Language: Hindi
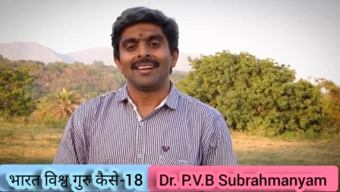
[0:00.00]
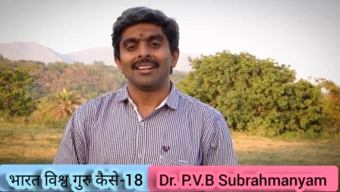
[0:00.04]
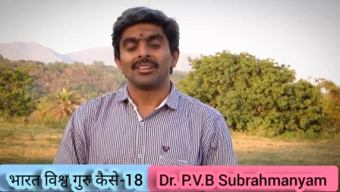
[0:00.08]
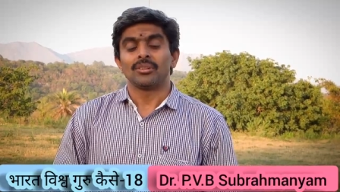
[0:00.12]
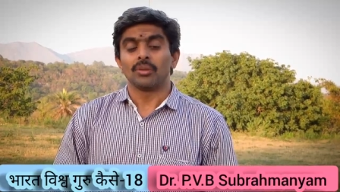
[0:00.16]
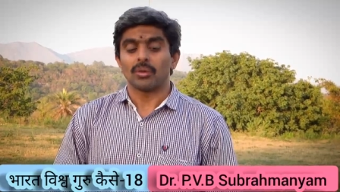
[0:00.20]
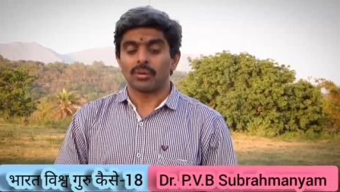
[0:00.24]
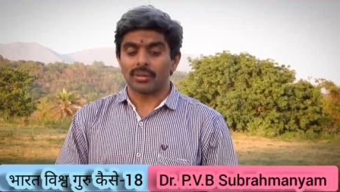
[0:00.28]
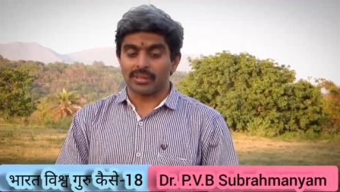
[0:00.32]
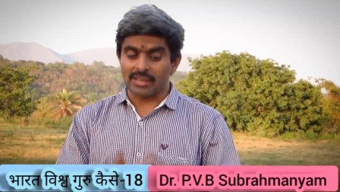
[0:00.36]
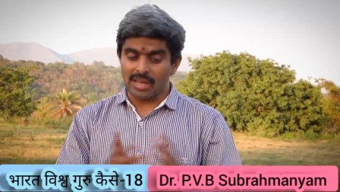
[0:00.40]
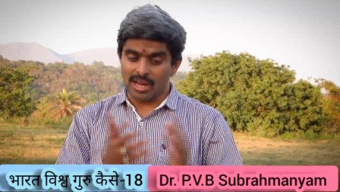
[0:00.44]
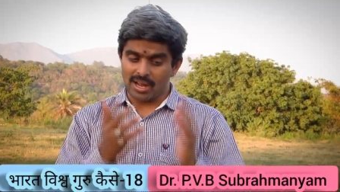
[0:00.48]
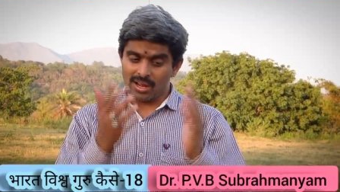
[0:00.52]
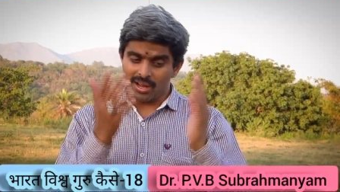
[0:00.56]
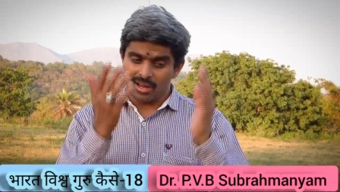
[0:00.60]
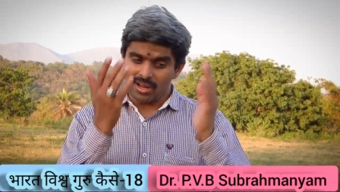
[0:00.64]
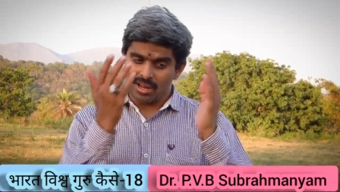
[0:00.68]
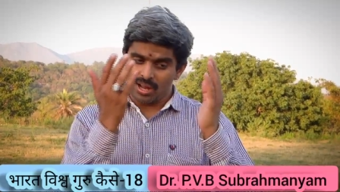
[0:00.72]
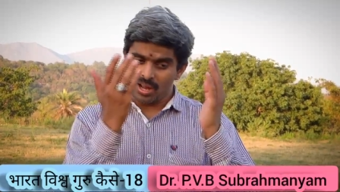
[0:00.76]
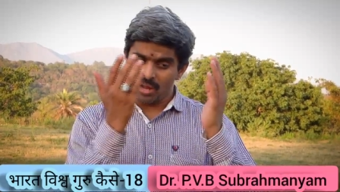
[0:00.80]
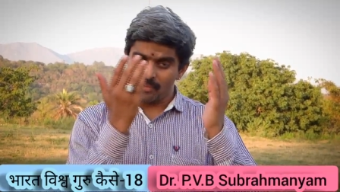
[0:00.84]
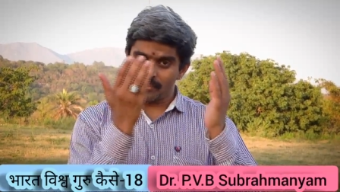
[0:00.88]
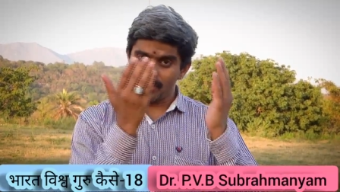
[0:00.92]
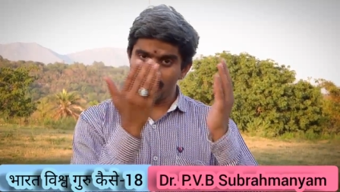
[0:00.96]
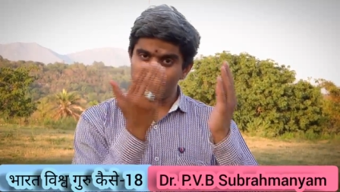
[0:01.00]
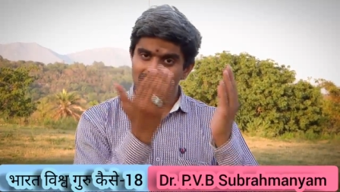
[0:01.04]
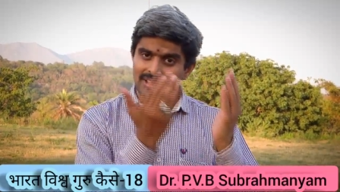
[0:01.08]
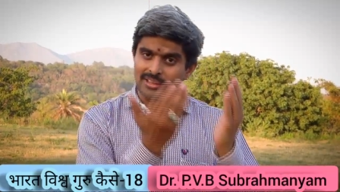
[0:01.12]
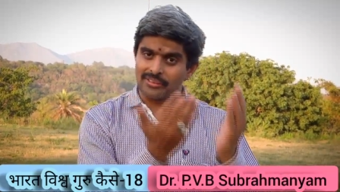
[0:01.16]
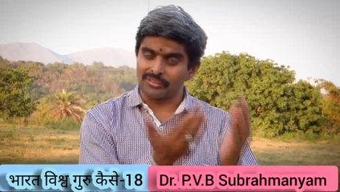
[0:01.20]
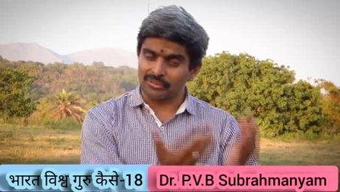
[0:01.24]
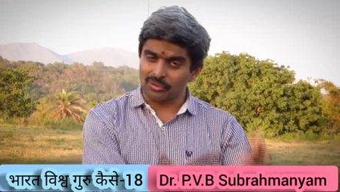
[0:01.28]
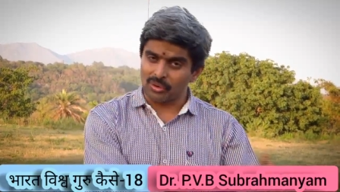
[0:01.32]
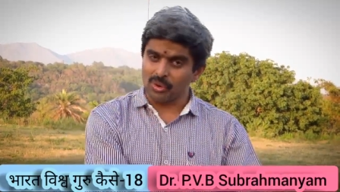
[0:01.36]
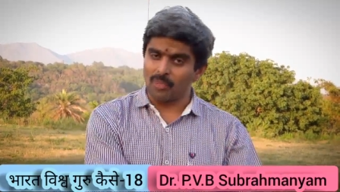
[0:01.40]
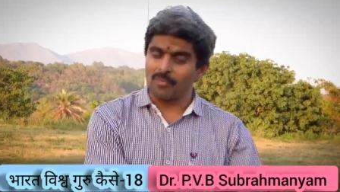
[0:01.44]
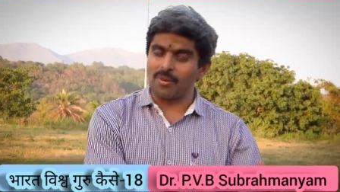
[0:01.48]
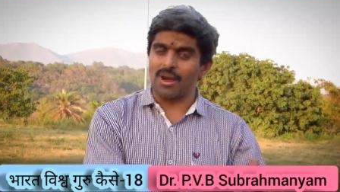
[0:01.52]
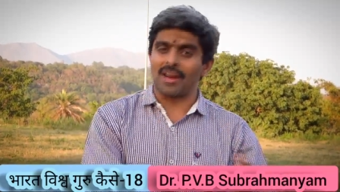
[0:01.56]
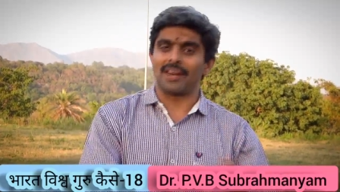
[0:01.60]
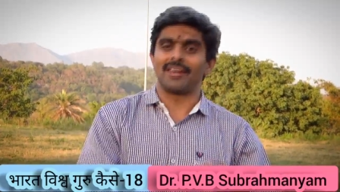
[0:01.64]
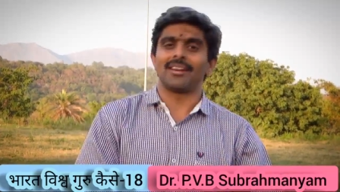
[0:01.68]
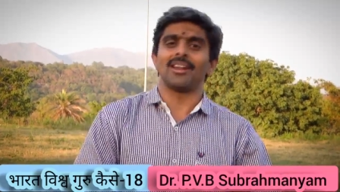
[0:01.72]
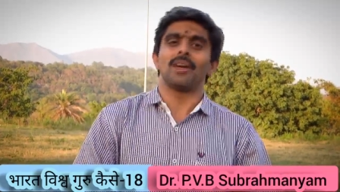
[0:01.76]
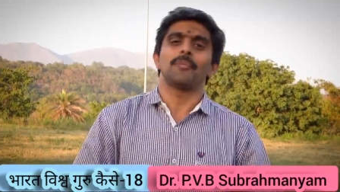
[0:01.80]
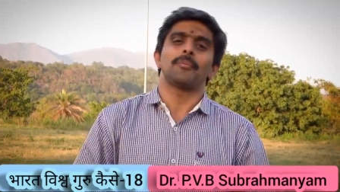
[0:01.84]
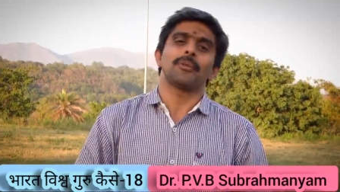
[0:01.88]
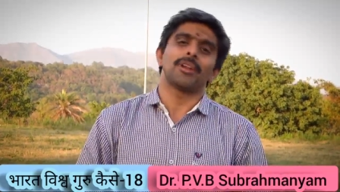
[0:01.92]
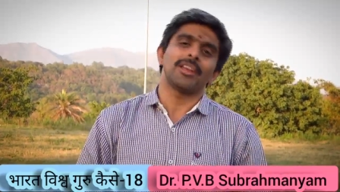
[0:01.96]
तो क्या हमें इसको
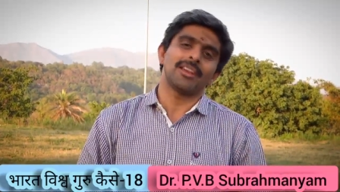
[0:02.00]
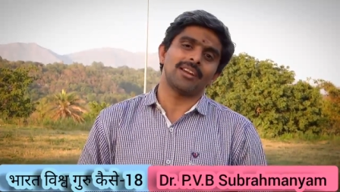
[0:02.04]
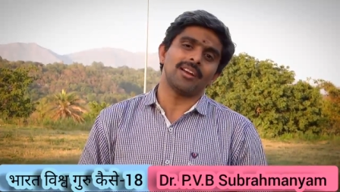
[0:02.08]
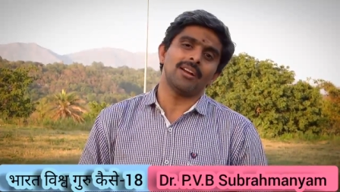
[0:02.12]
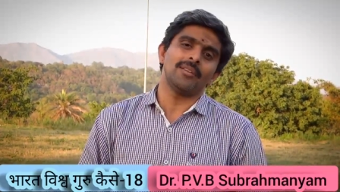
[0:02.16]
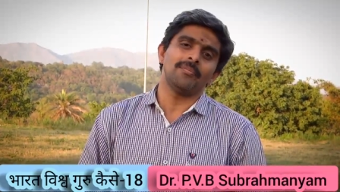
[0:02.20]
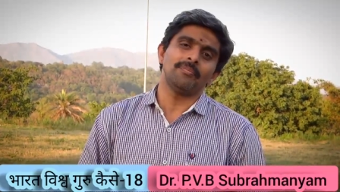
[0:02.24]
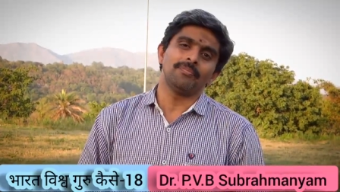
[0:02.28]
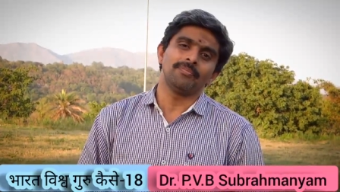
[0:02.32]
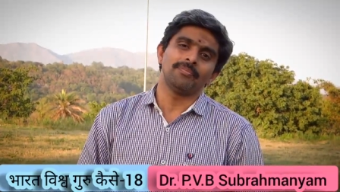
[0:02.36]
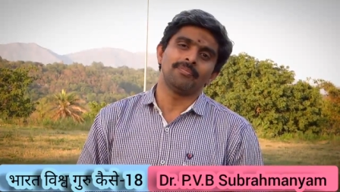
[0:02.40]
मानना पड़ेगा